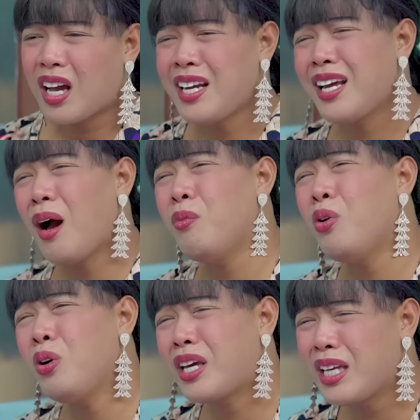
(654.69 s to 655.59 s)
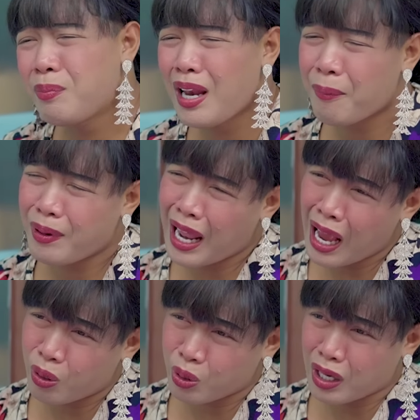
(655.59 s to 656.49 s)
Kan nggak mungkin dibilang
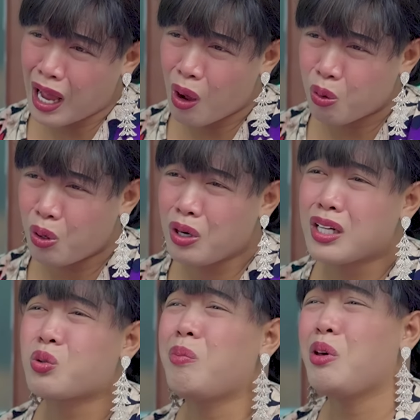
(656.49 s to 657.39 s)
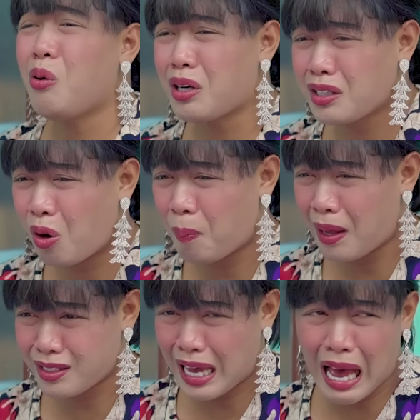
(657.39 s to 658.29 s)
pelakor kau Kalau nggak suami orangnya kau
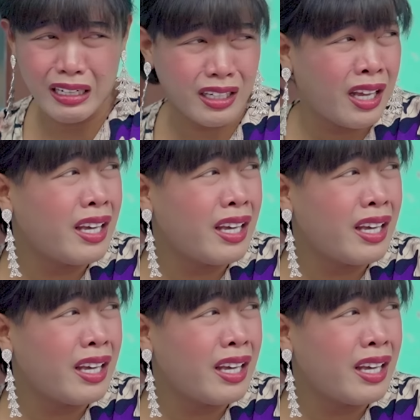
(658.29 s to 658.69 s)
pacar pacarin.